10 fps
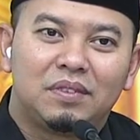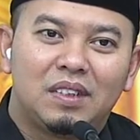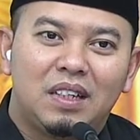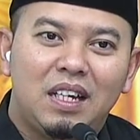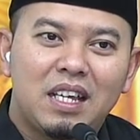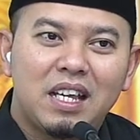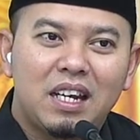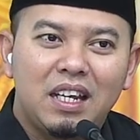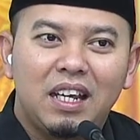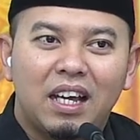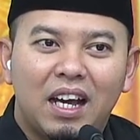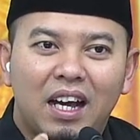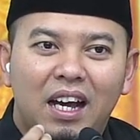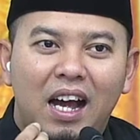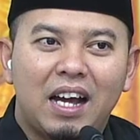dia jadi
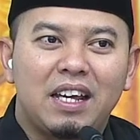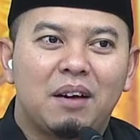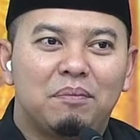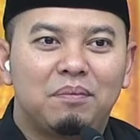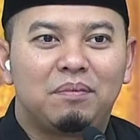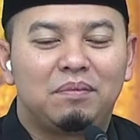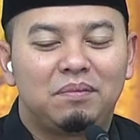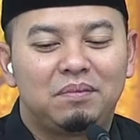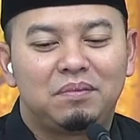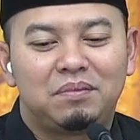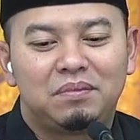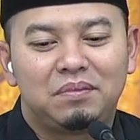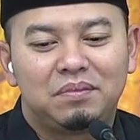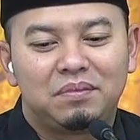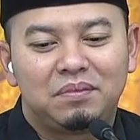ayam.
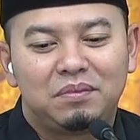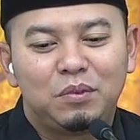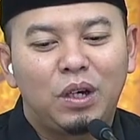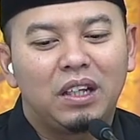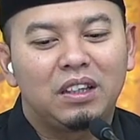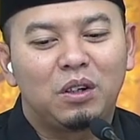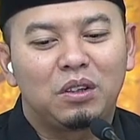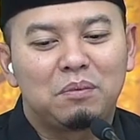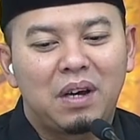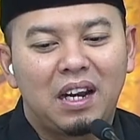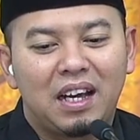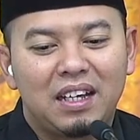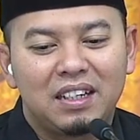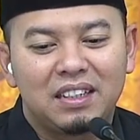Bukan telur tembala ya.